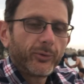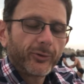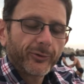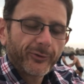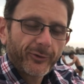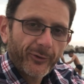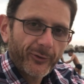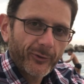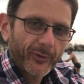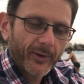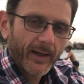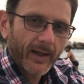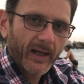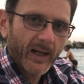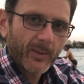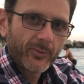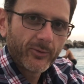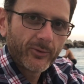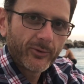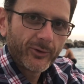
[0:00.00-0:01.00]
Pour se sucrer
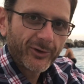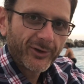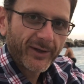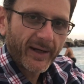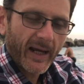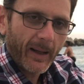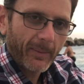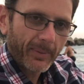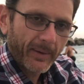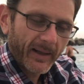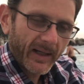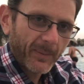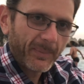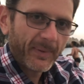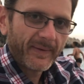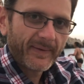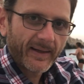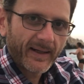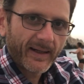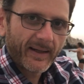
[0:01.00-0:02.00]
la bouche, après la
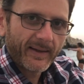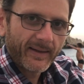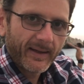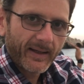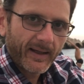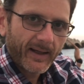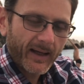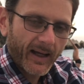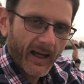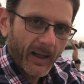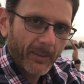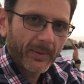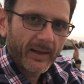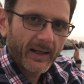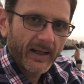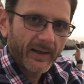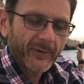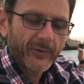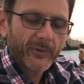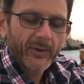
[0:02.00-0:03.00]
pisse à la après
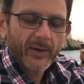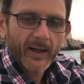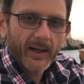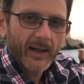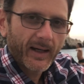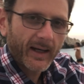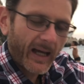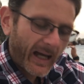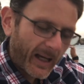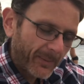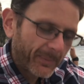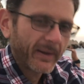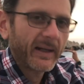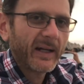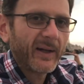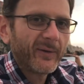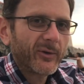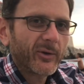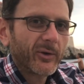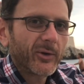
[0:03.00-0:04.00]
la soca, après
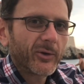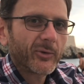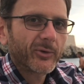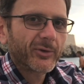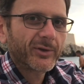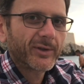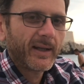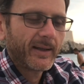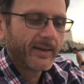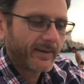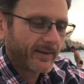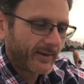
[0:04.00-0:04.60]
la fleur de courgette,